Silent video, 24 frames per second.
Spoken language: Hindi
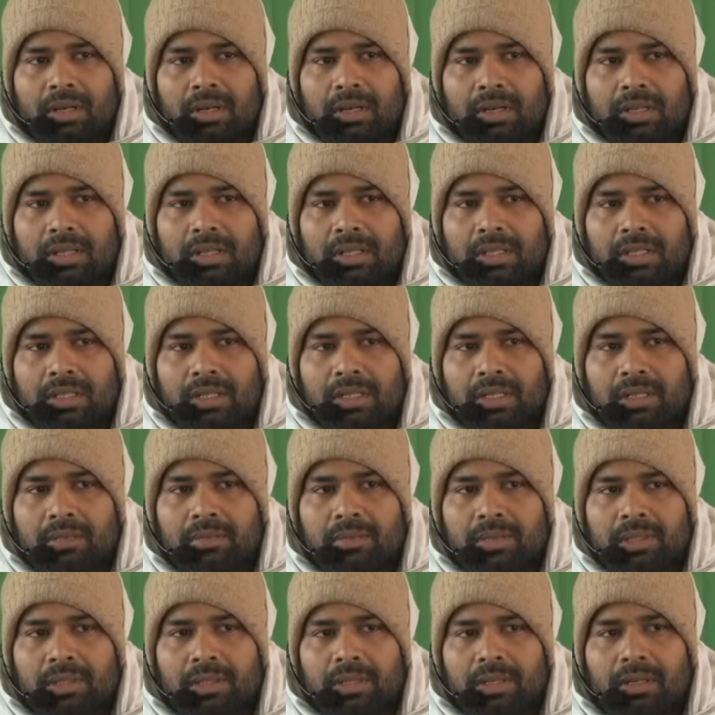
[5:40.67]

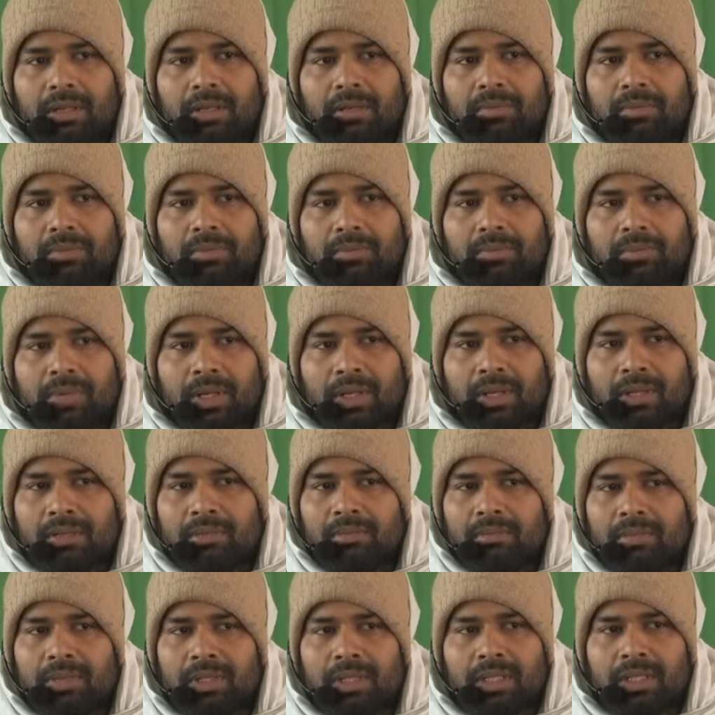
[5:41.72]
अक्षणवताम
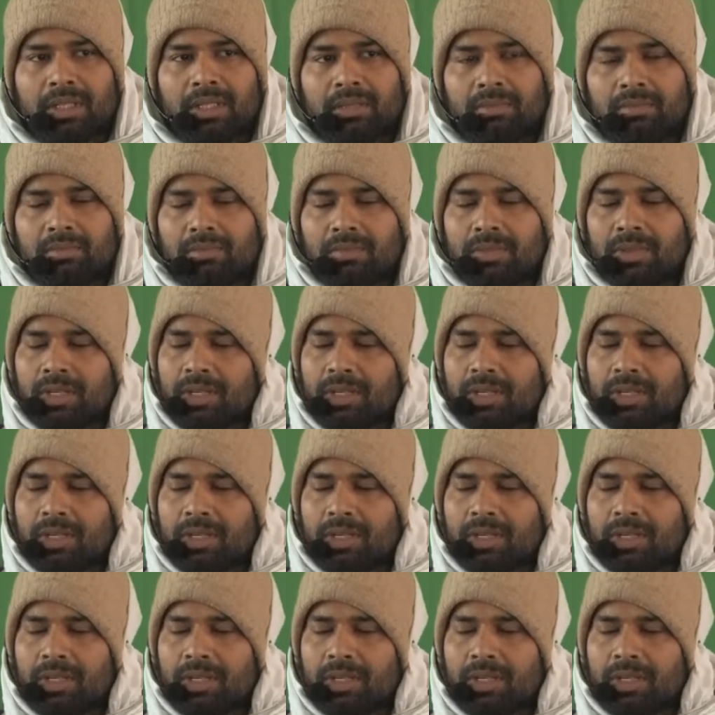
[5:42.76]
फलम इदम